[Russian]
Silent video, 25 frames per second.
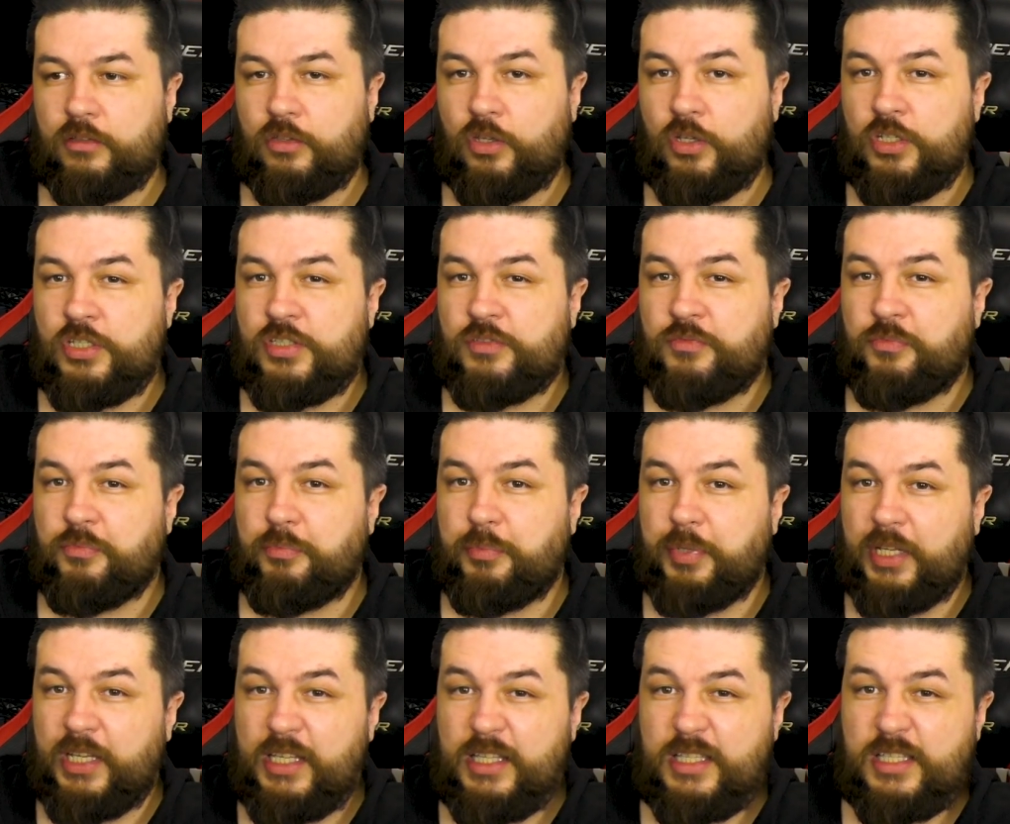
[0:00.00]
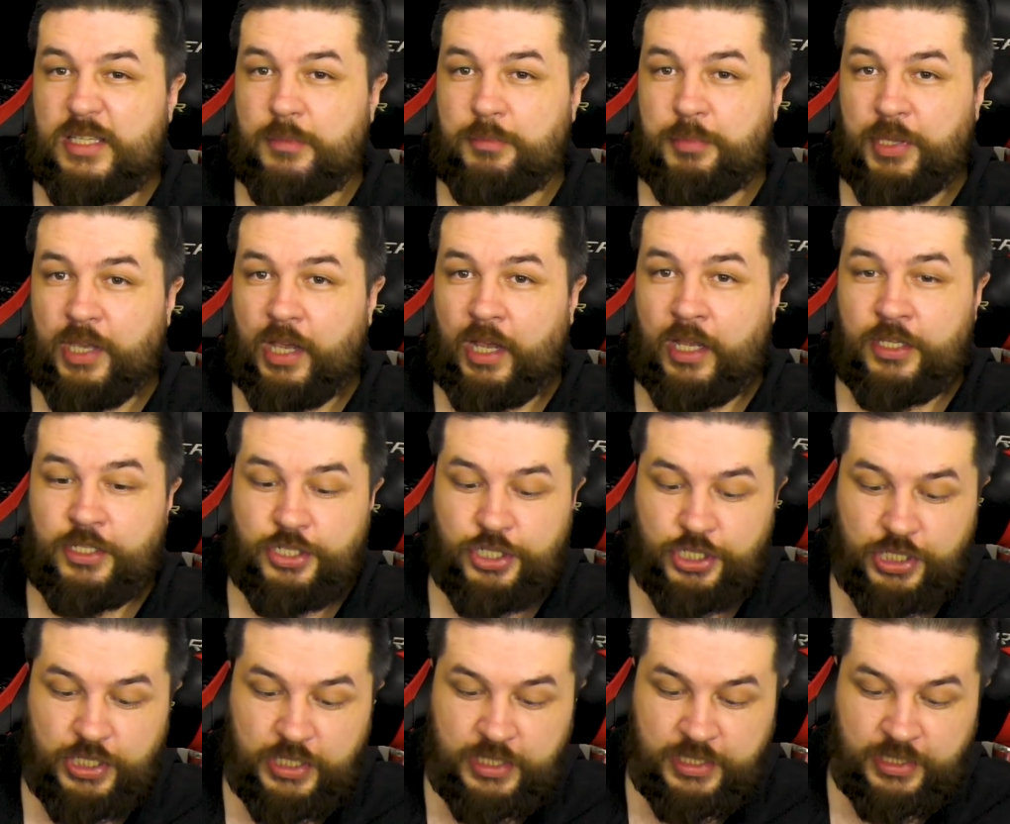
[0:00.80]
То есть, в принципе,
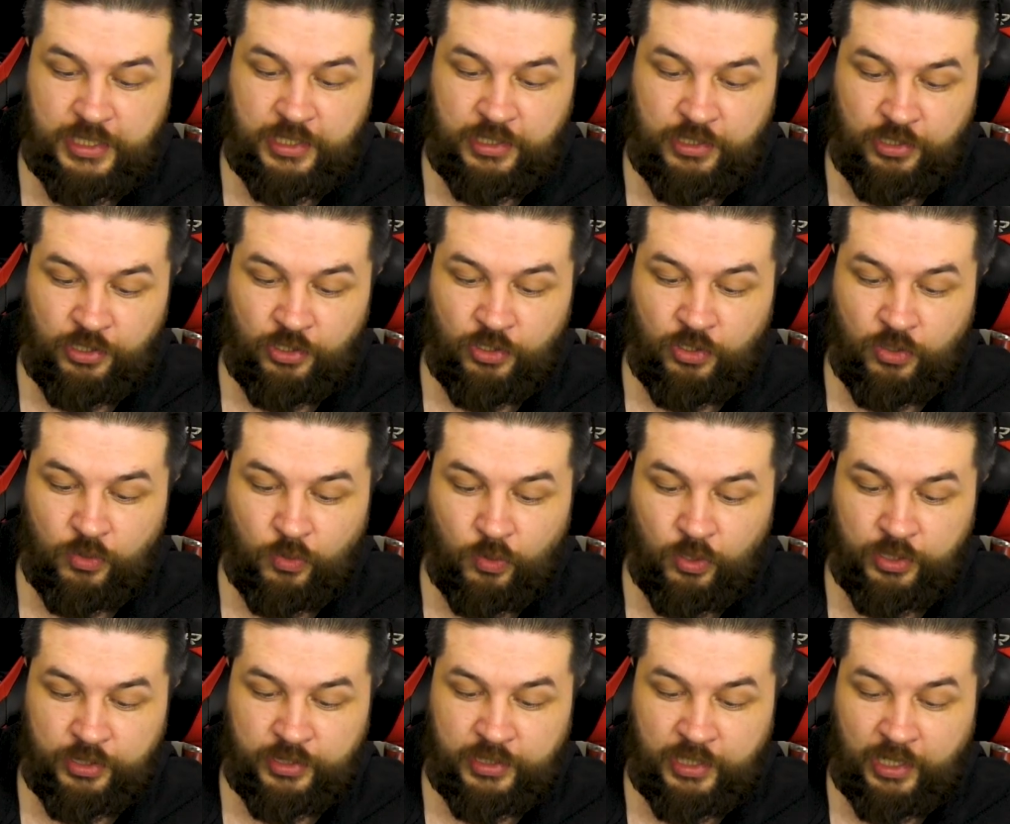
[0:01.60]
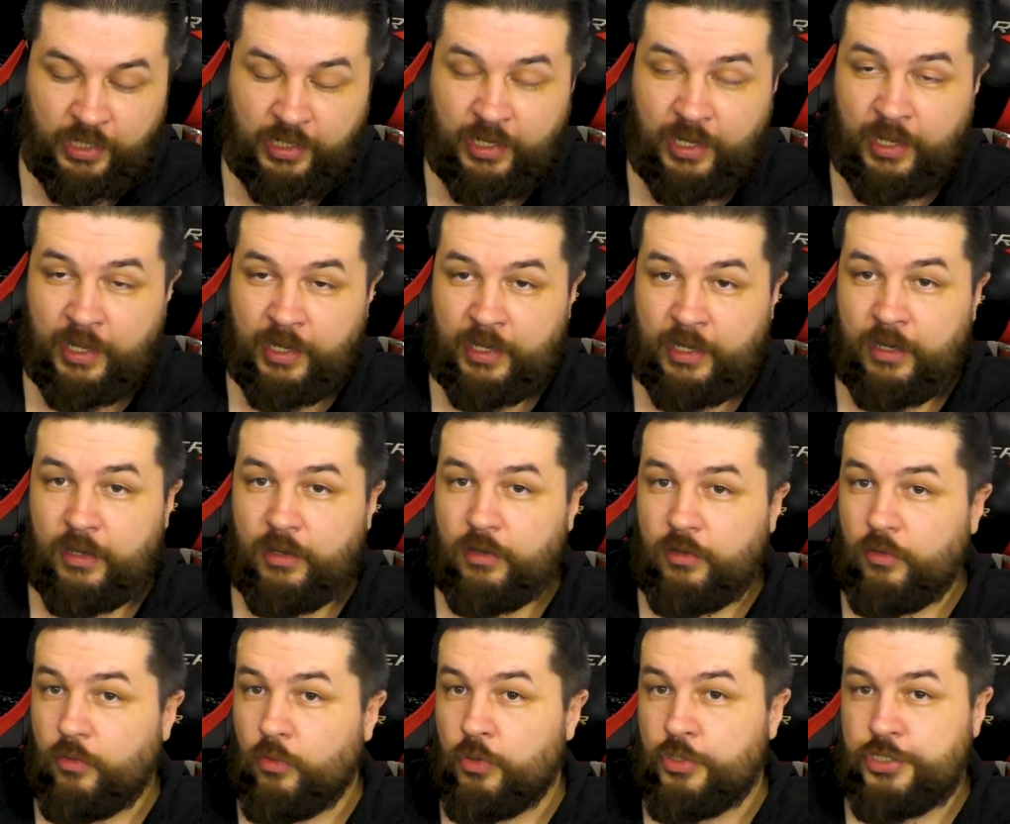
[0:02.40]
очистить ее от нагара
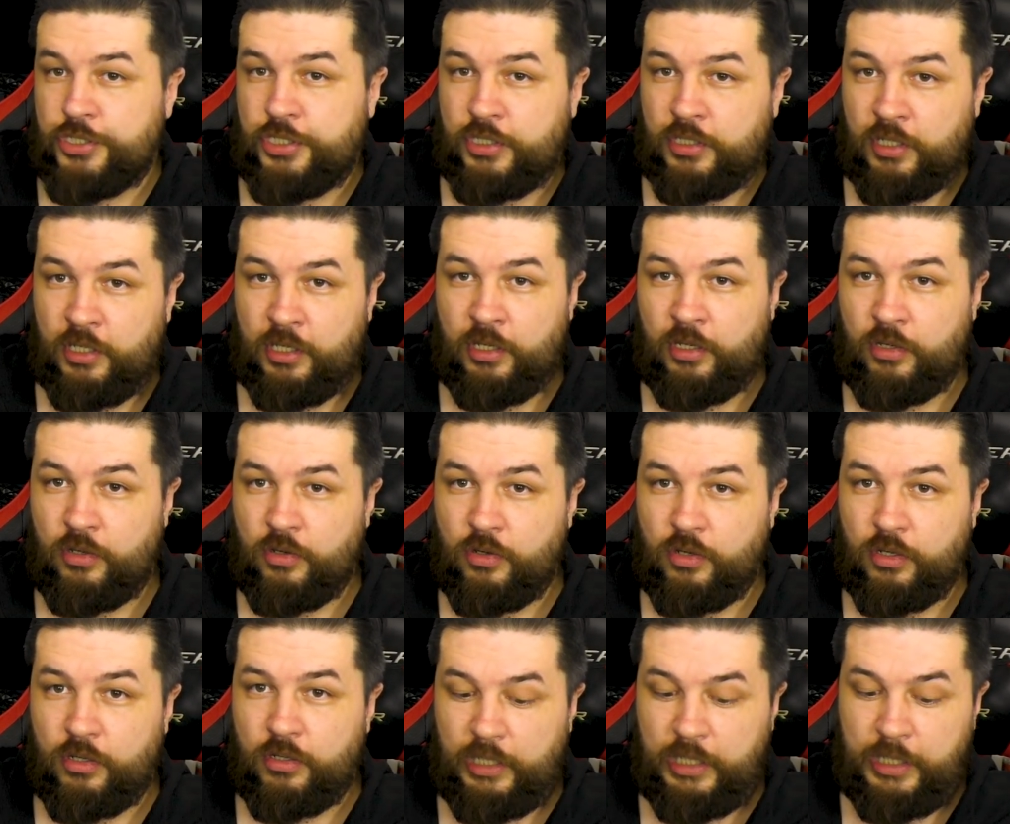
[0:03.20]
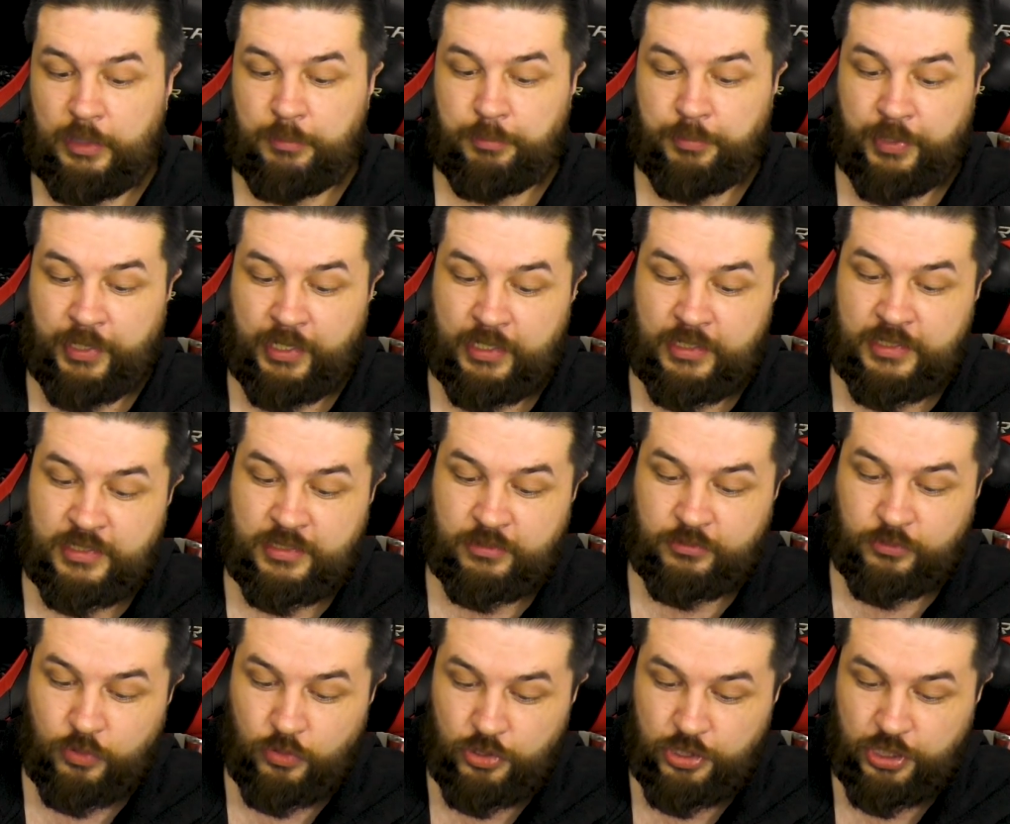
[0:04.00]
очень легко. И
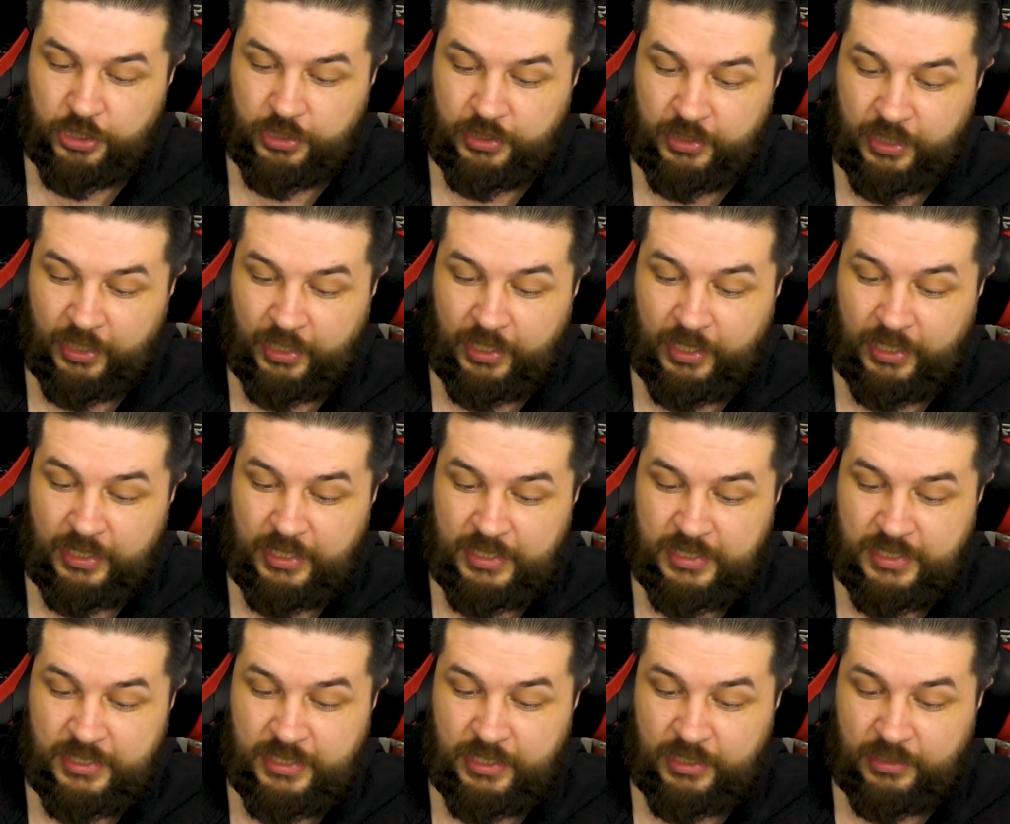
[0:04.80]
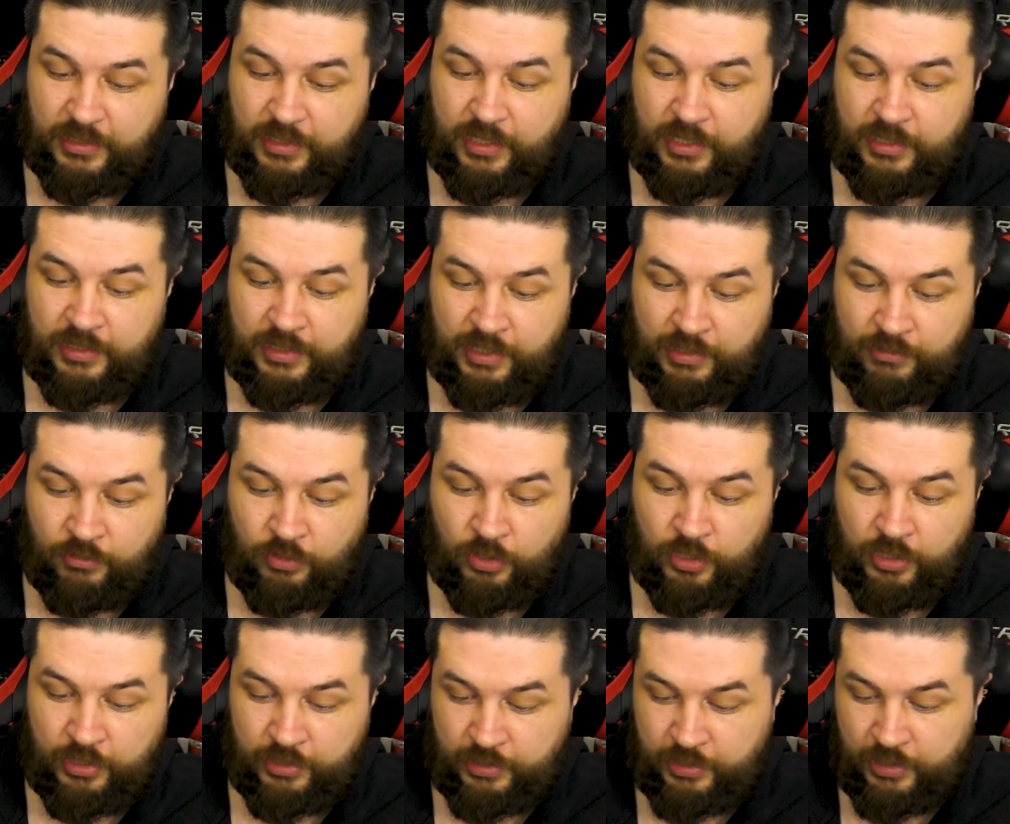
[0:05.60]
прослужит такая сетка
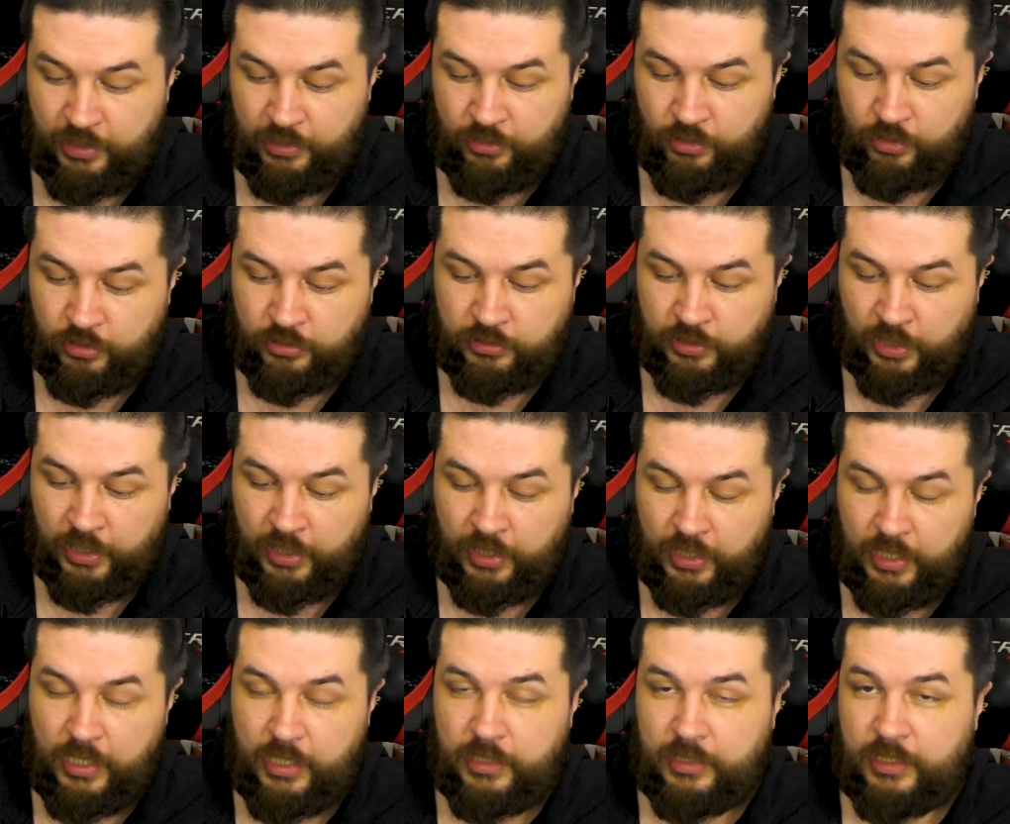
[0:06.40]
довольно-таки долго.